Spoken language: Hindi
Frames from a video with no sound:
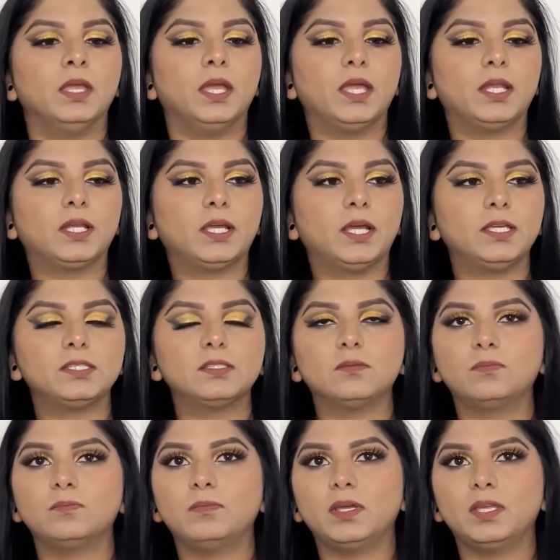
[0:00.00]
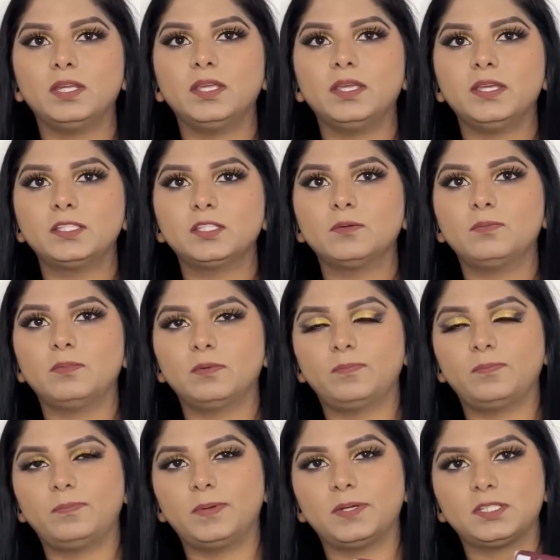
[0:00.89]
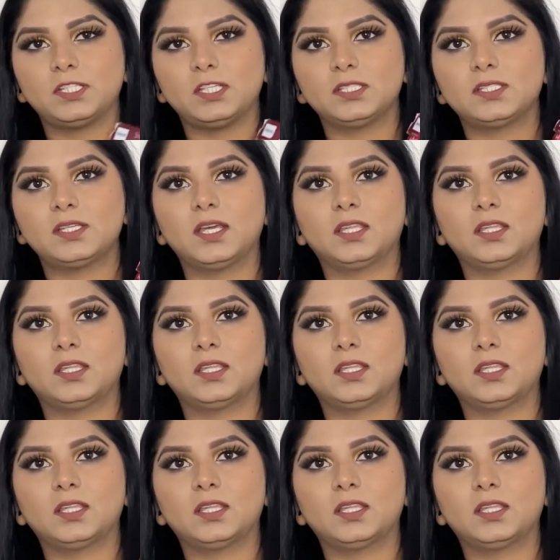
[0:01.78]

एंड गाइज मैंने ये जब परचेज़ किया